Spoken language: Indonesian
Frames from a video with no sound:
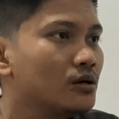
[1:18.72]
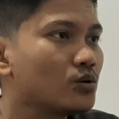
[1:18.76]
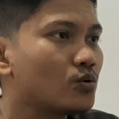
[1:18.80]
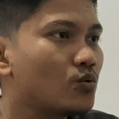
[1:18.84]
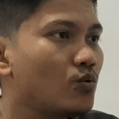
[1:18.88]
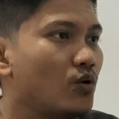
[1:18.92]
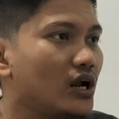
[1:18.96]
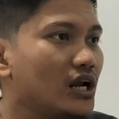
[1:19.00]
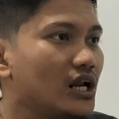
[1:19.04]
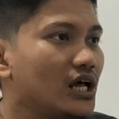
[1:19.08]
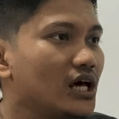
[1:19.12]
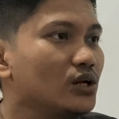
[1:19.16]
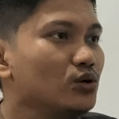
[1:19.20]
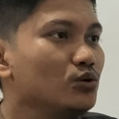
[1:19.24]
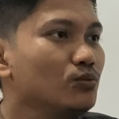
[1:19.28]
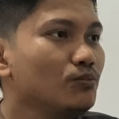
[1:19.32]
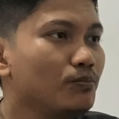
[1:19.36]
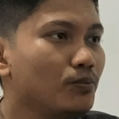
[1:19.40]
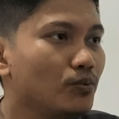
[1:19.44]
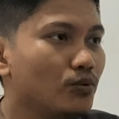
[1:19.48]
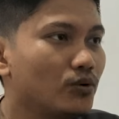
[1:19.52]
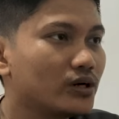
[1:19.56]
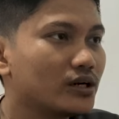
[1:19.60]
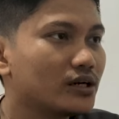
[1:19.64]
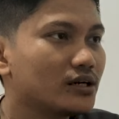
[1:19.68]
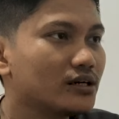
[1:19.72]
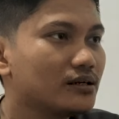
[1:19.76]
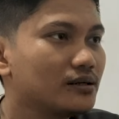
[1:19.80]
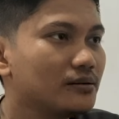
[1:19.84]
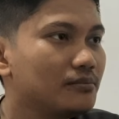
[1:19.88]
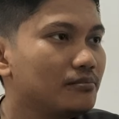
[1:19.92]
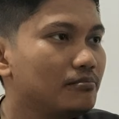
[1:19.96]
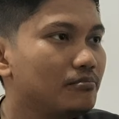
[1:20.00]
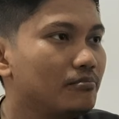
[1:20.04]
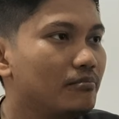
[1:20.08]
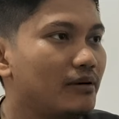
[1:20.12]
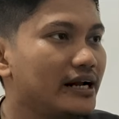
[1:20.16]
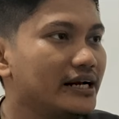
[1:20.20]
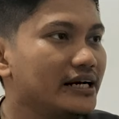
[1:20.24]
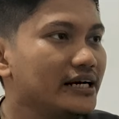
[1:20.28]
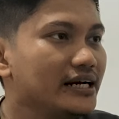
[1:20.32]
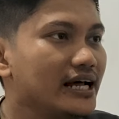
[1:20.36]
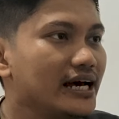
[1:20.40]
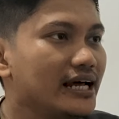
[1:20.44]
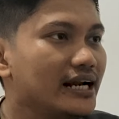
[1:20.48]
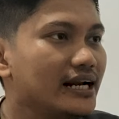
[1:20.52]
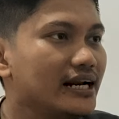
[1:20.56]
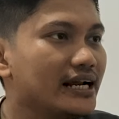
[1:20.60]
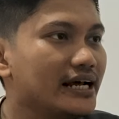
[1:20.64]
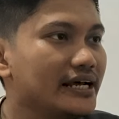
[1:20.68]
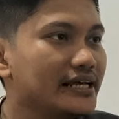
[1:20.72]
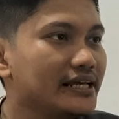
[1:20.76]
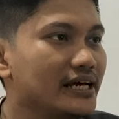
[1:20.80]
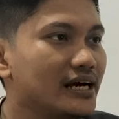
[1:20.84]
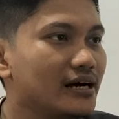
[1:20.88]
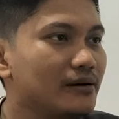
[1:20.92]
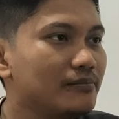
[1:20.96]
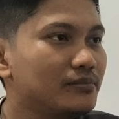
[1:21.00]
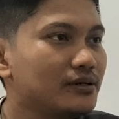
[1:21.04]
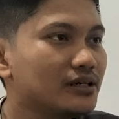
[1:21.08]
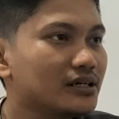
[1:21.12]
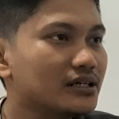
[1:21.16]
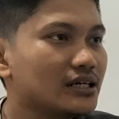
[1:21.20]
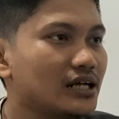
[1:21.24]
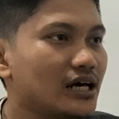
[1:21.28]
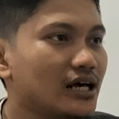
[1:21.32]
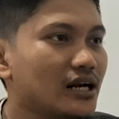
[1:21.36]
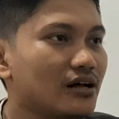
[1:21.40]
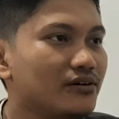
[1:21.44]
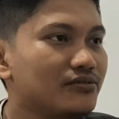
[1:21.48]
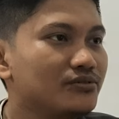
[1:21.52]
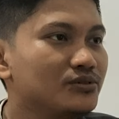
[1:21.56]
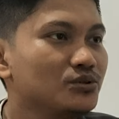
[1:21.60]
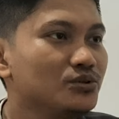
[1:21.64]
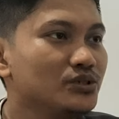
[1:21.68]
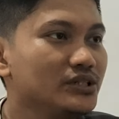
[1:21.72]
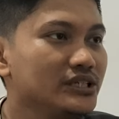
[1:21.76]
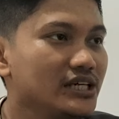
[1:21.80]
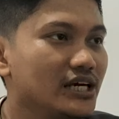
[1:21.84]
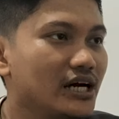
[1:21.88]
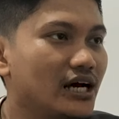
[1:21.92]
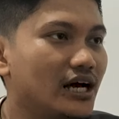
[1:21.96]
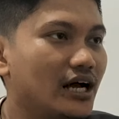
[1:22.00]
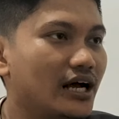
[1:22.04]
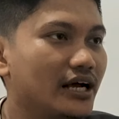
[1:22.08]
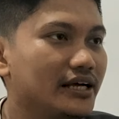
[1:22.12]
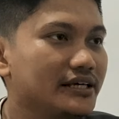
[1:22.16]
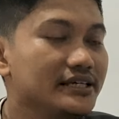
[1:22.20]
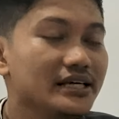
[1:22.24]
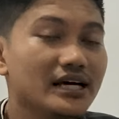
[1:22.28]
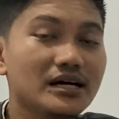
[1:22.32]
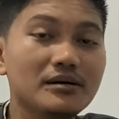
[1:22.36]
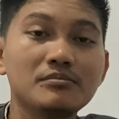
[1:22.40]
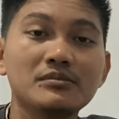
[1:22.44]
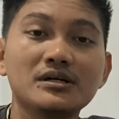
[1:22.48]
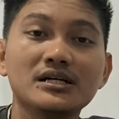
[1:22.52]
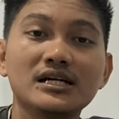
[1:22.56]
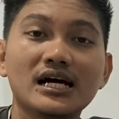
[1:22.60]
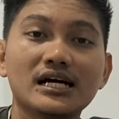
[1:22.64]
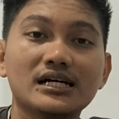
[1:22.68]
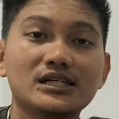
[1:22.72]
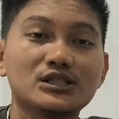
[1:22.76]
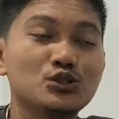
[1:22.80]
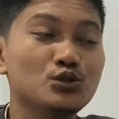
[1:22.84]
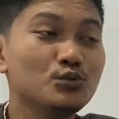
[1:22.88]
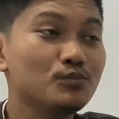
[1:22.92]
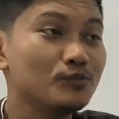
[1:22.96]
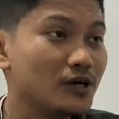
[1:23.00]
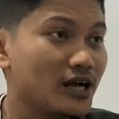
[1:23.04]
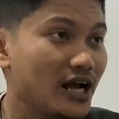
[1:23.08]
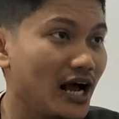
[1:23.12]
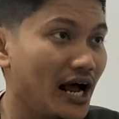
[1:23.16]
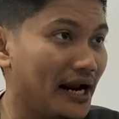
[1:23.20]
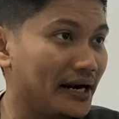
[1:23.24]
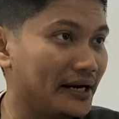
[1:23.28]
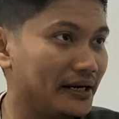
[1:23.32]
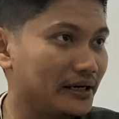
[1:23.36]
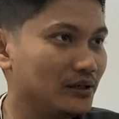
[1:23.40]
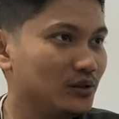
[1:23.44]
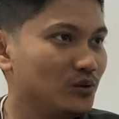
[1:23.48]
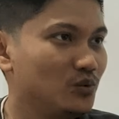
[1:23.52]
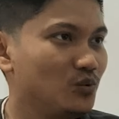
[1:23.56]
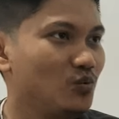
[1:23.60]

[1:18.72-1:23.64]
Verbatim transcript: Kuala Lumpur, bandar raya bertaraf dunia yang menakjubkan.